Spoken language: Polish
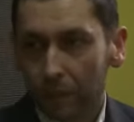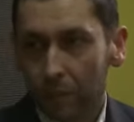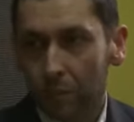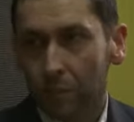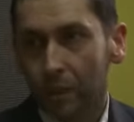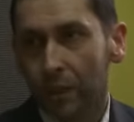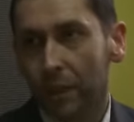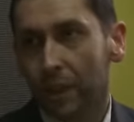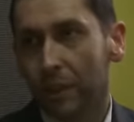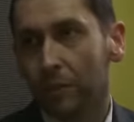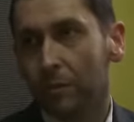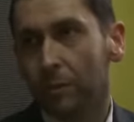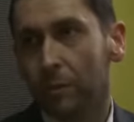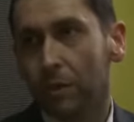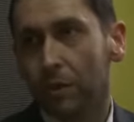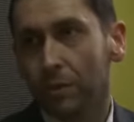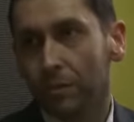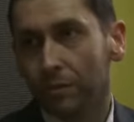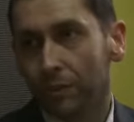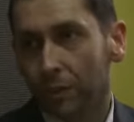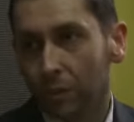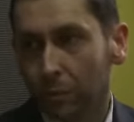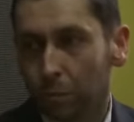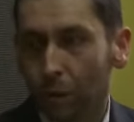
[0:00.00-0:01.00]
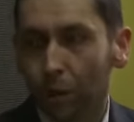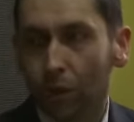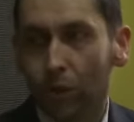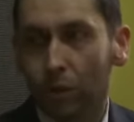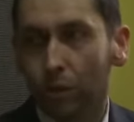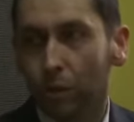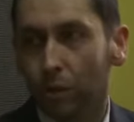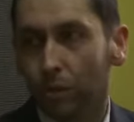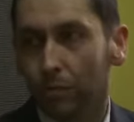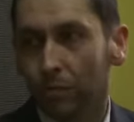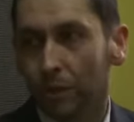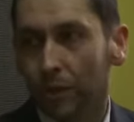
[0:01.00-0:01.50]
temperaturowych,
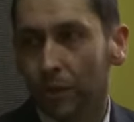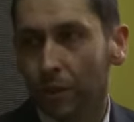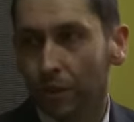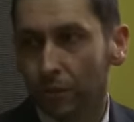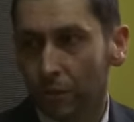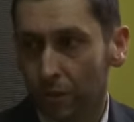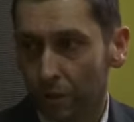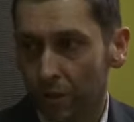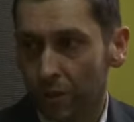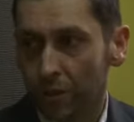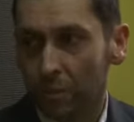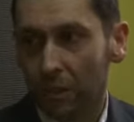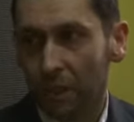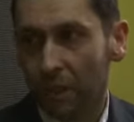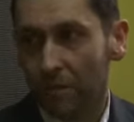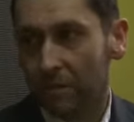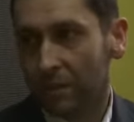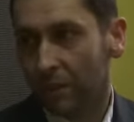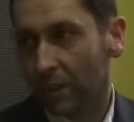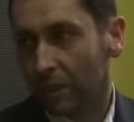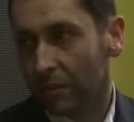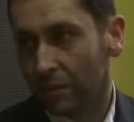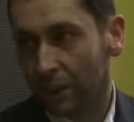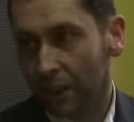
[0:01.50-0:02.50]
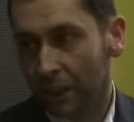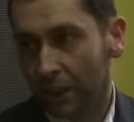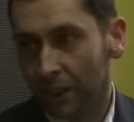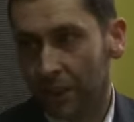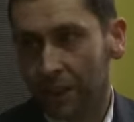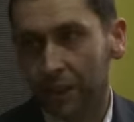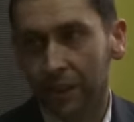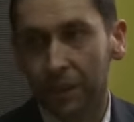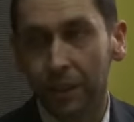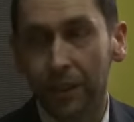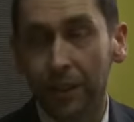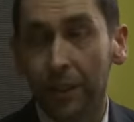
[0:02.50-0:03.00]
pogodowych on się sprawdza, w
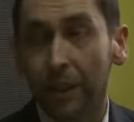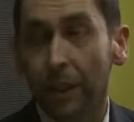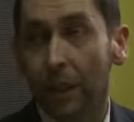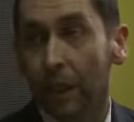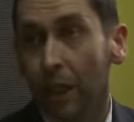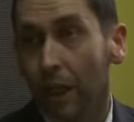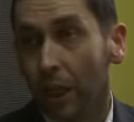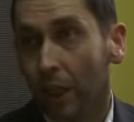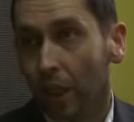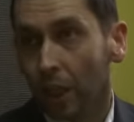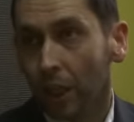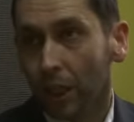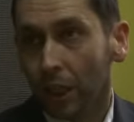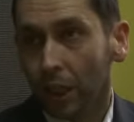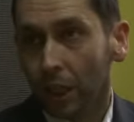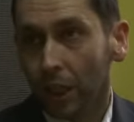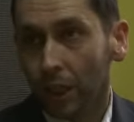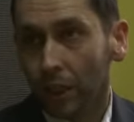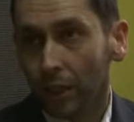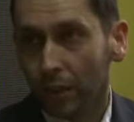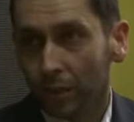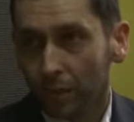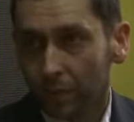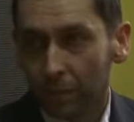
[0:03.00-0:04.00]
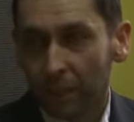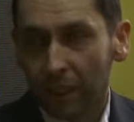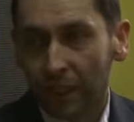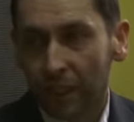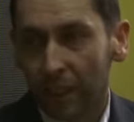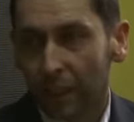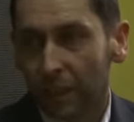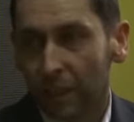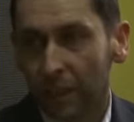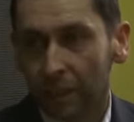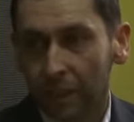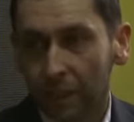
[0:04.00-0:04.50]
jakich nie. I
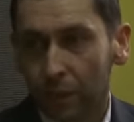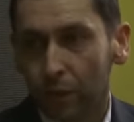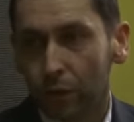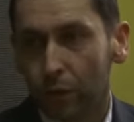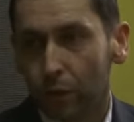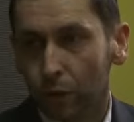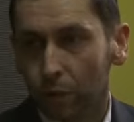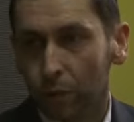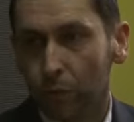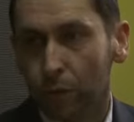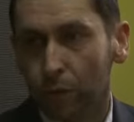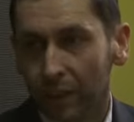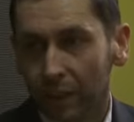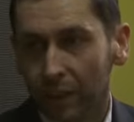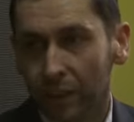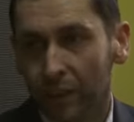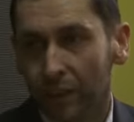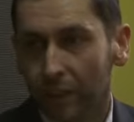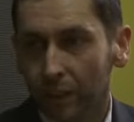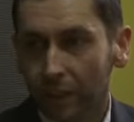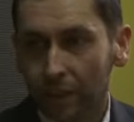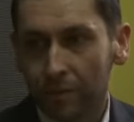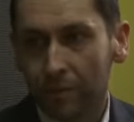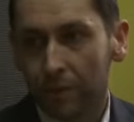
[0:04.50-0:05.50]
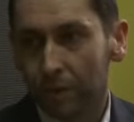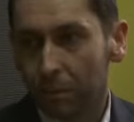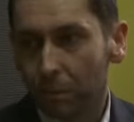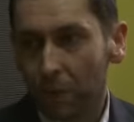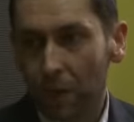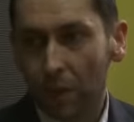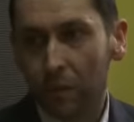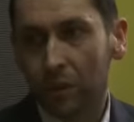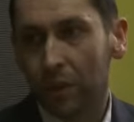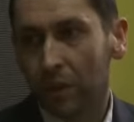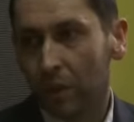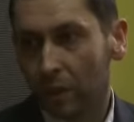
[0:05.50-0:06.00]
zbieranie tego typu takich nawet
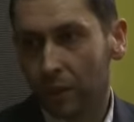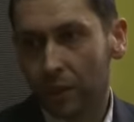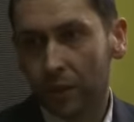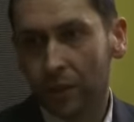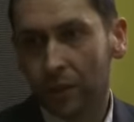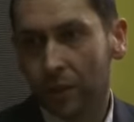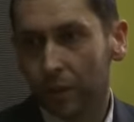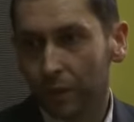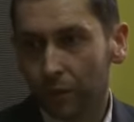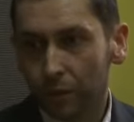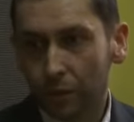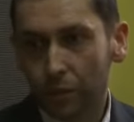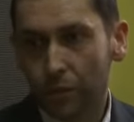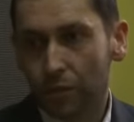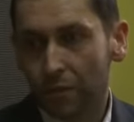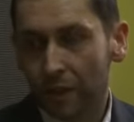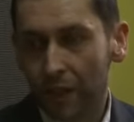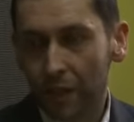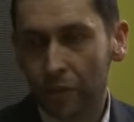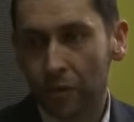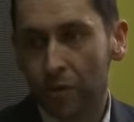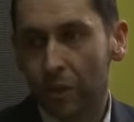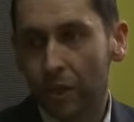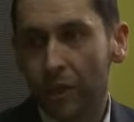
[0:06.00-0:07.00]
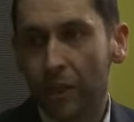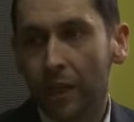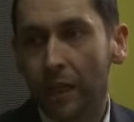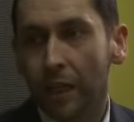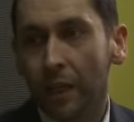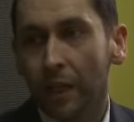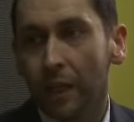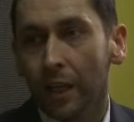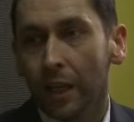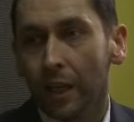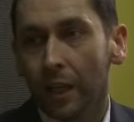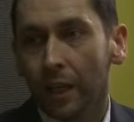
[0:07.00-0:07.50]
małych y, doświadczeń
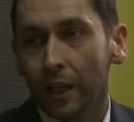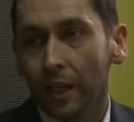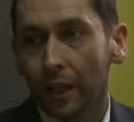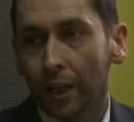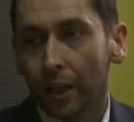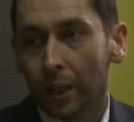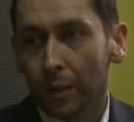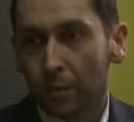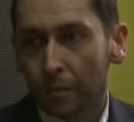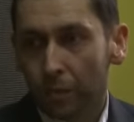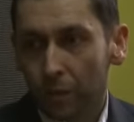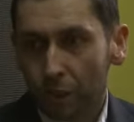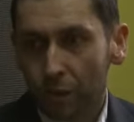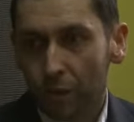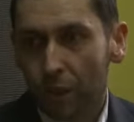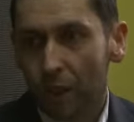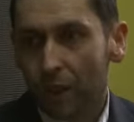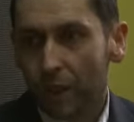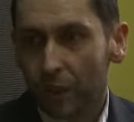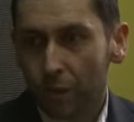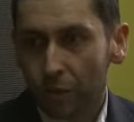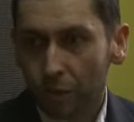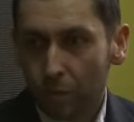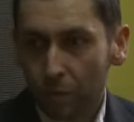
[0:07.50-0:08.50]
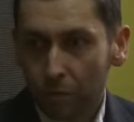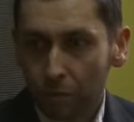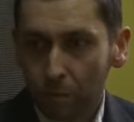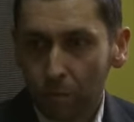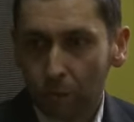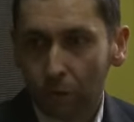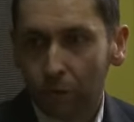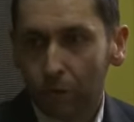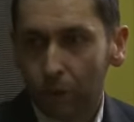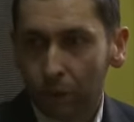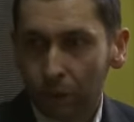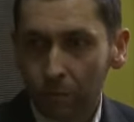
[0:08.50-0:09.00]
e, przekłada się
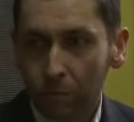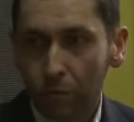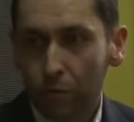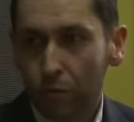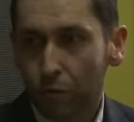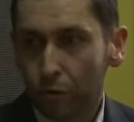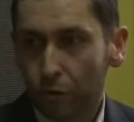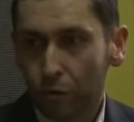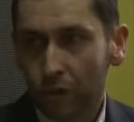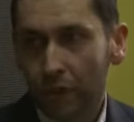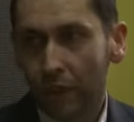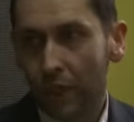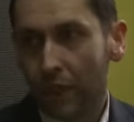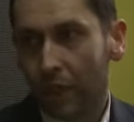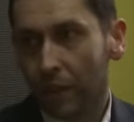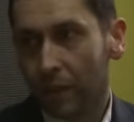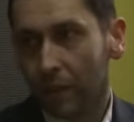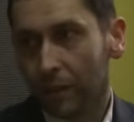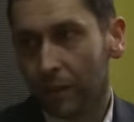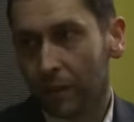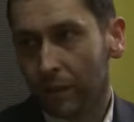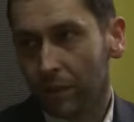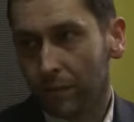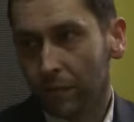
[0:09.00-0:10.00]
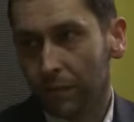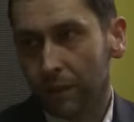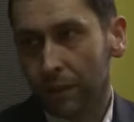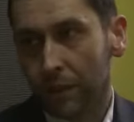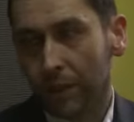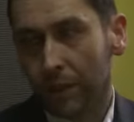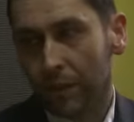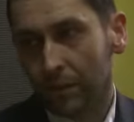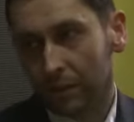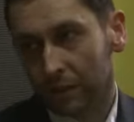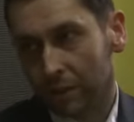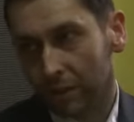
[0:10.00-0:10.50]
potem już na, na
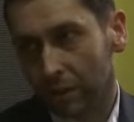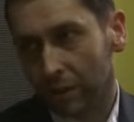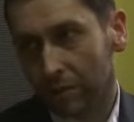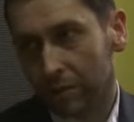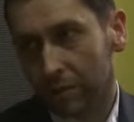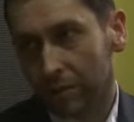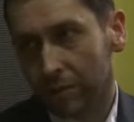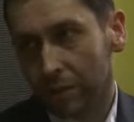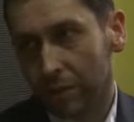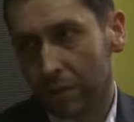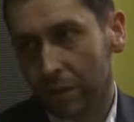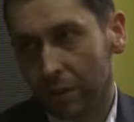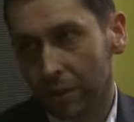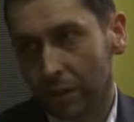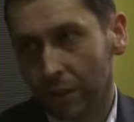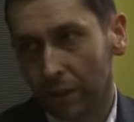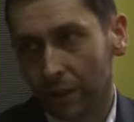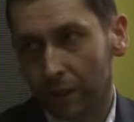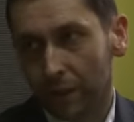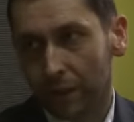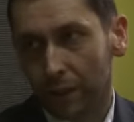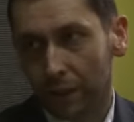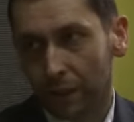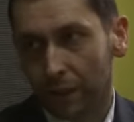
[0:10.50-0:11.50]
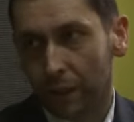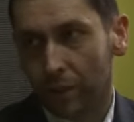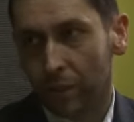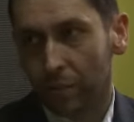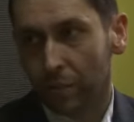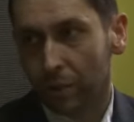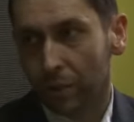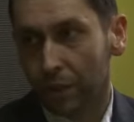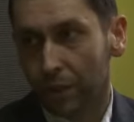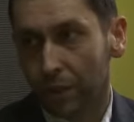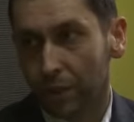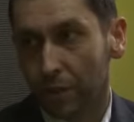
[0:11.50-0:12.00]
wynik końcowy właśnie takiego
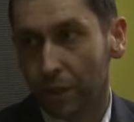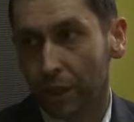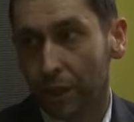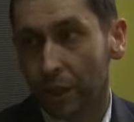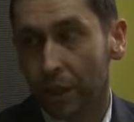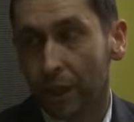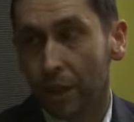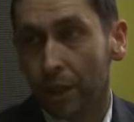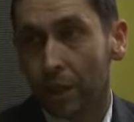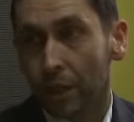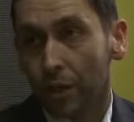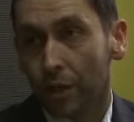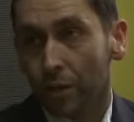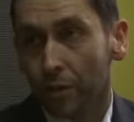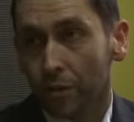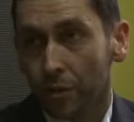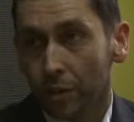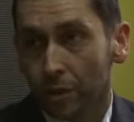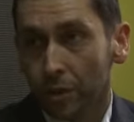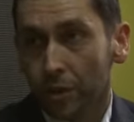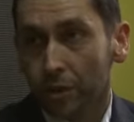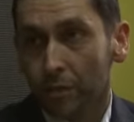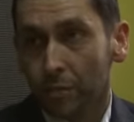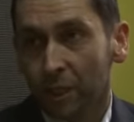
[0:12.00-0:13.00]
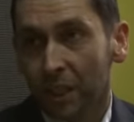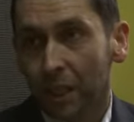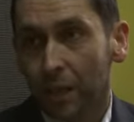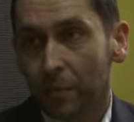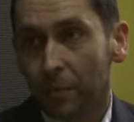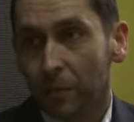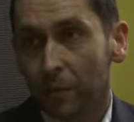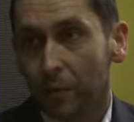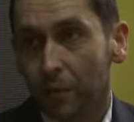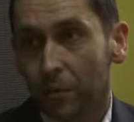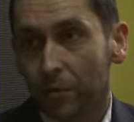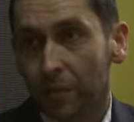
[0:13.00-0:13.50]
płynięcia. Czyli
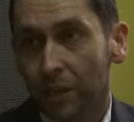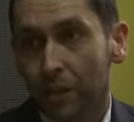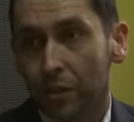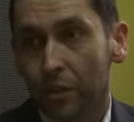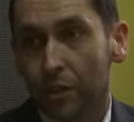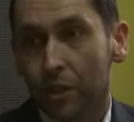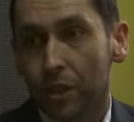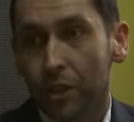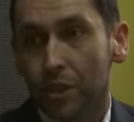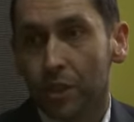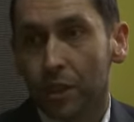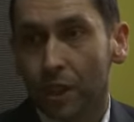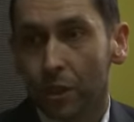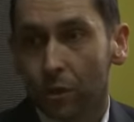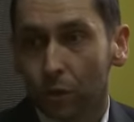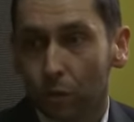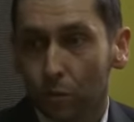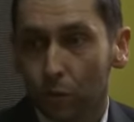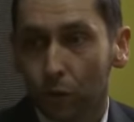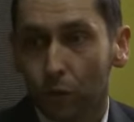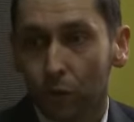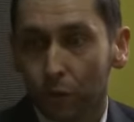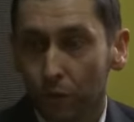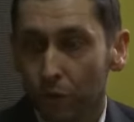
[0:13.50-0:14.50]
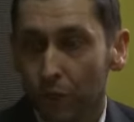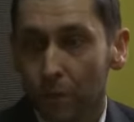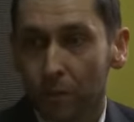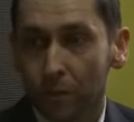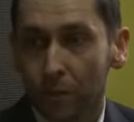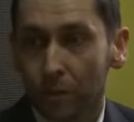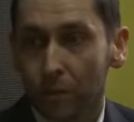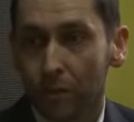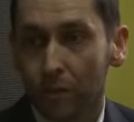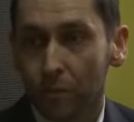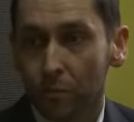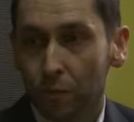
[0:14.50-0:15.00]
zbieramy doświadczenia,
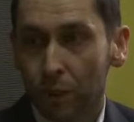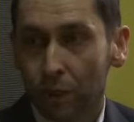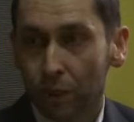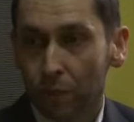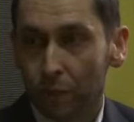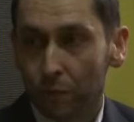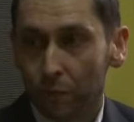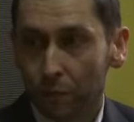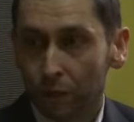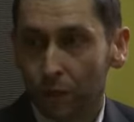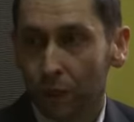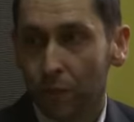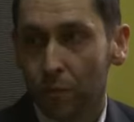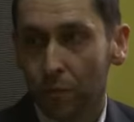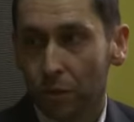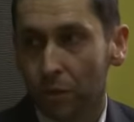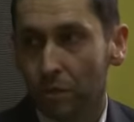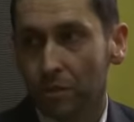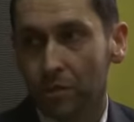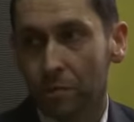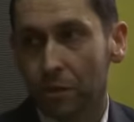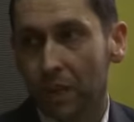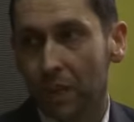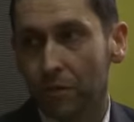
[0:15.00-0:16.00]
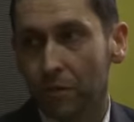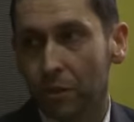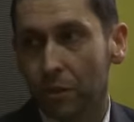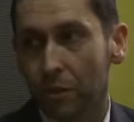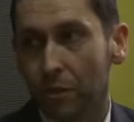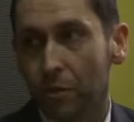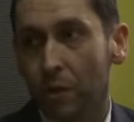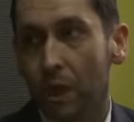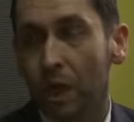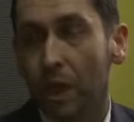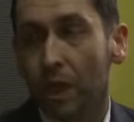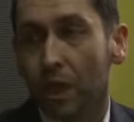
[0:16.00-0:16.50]
kumulujemy ten sprzęt, który nam się
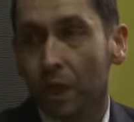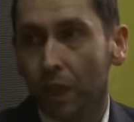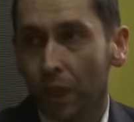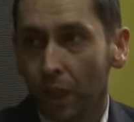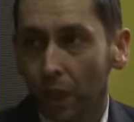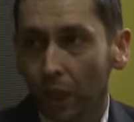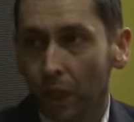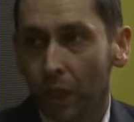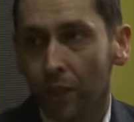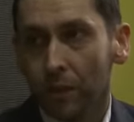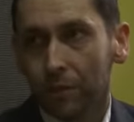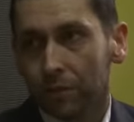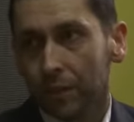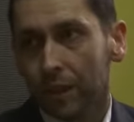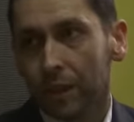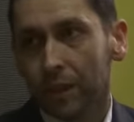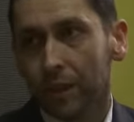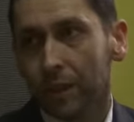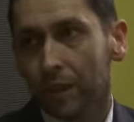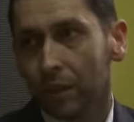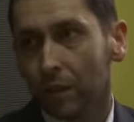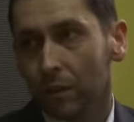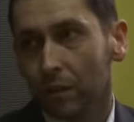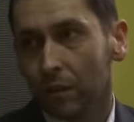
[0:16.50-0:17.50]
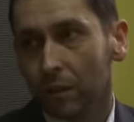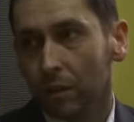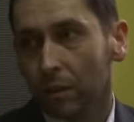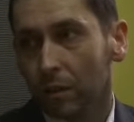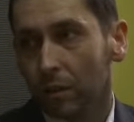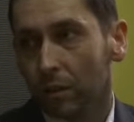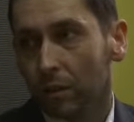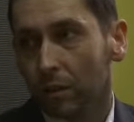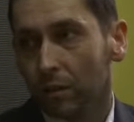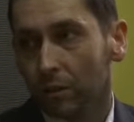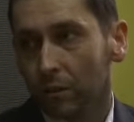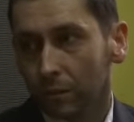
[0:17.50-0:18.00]
sprawdził i wtedy
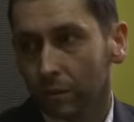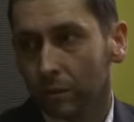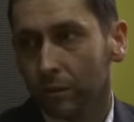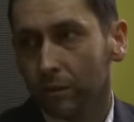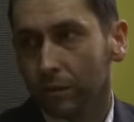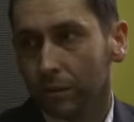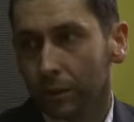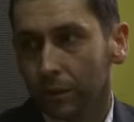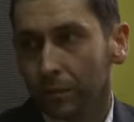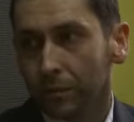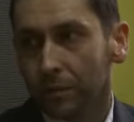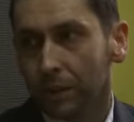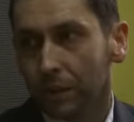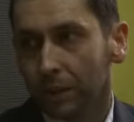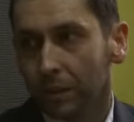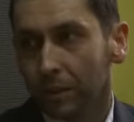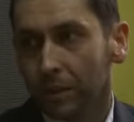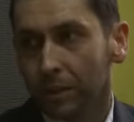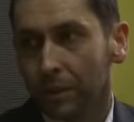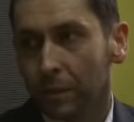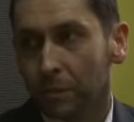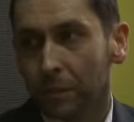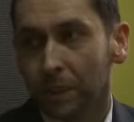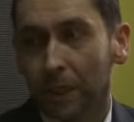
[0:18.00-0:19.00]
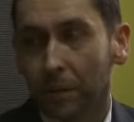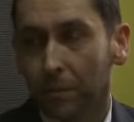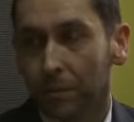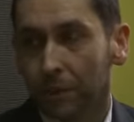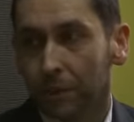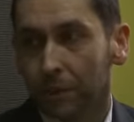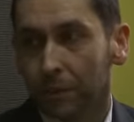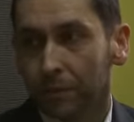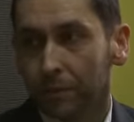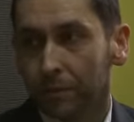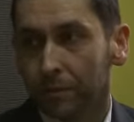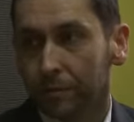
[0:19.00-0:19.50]
go i wtedy
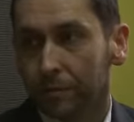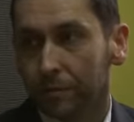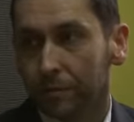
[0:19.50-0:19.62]
zabieramy to.